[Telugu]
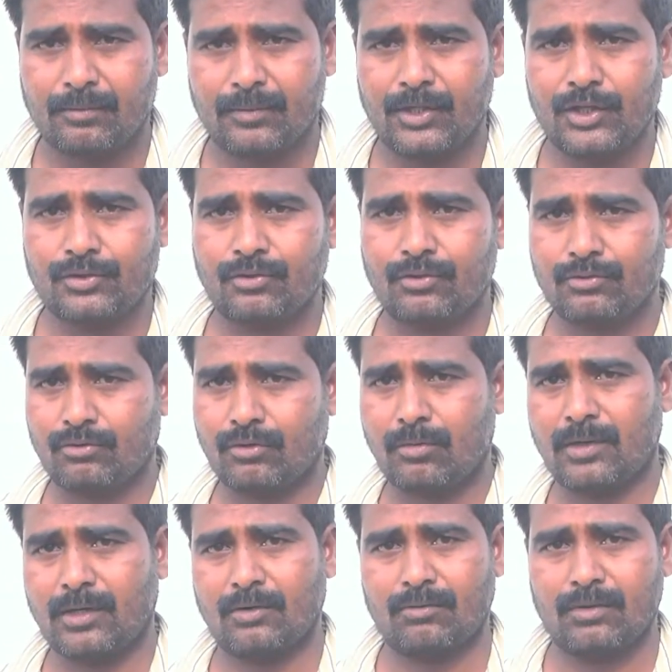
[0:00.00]
తీసుడు
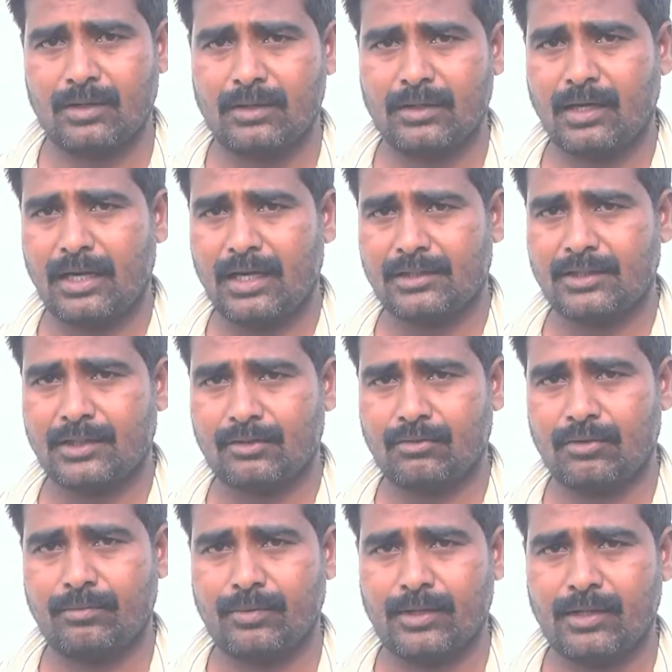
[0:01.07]
సులభంగా ఉన్నది కాయ సైజ్
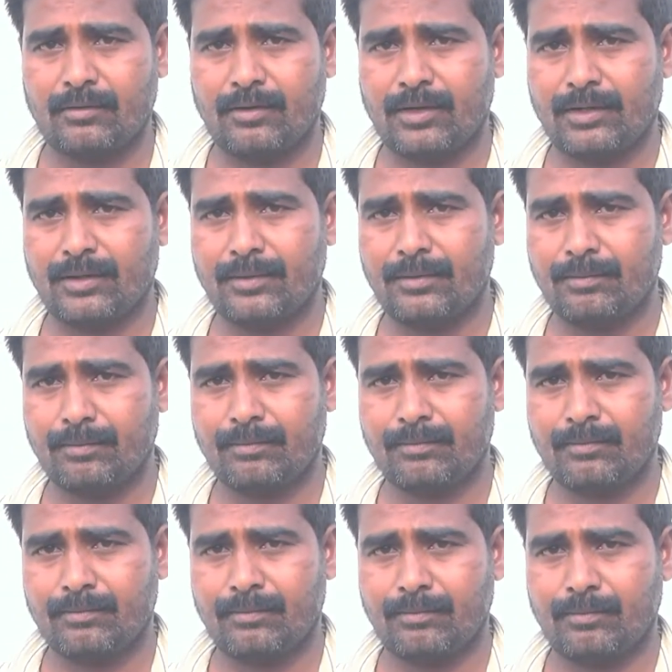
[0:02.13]
కొద్దిగా పెద్ద పెరిగింది
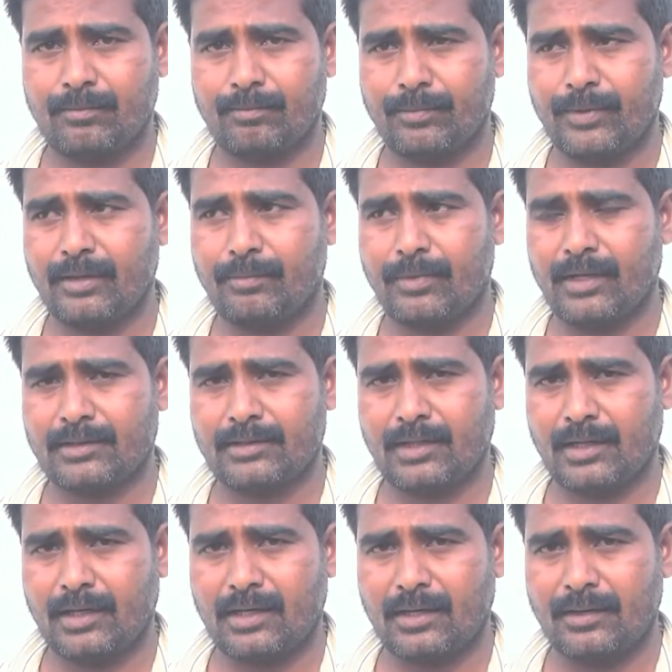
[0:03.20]
పోయినసరి